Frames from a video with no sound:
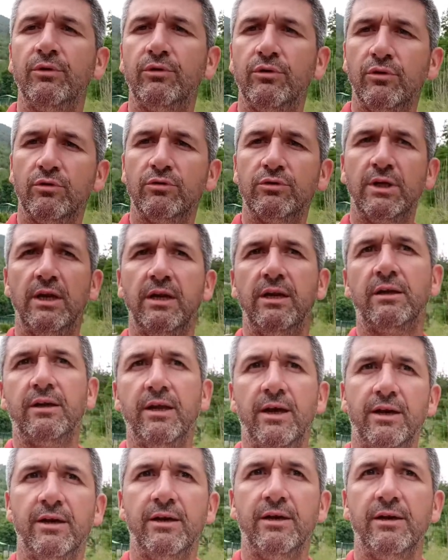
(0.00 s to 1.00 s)
bütün
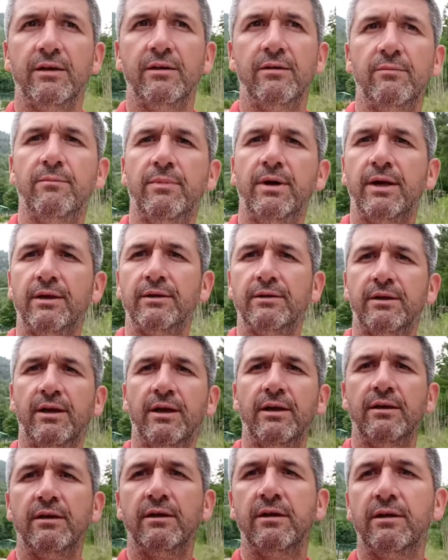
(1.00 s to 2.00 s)
güzelliklerini
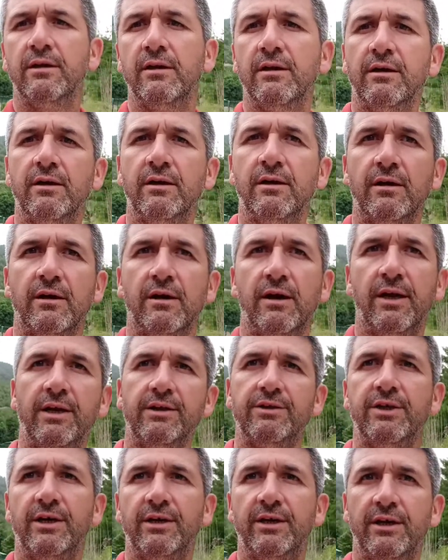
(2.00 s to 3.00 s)
barındıran
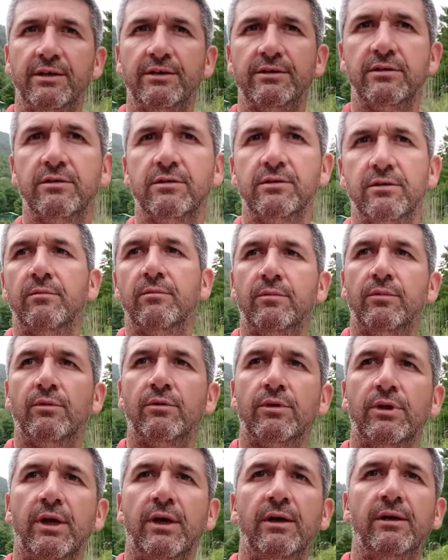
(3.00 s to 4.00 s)
Karaçay'dayız.
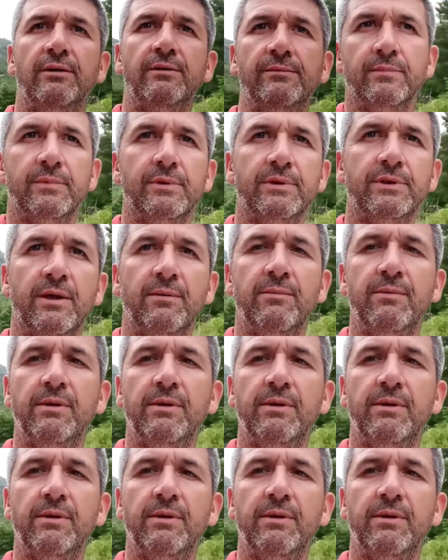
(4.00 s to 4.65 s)
Burada işte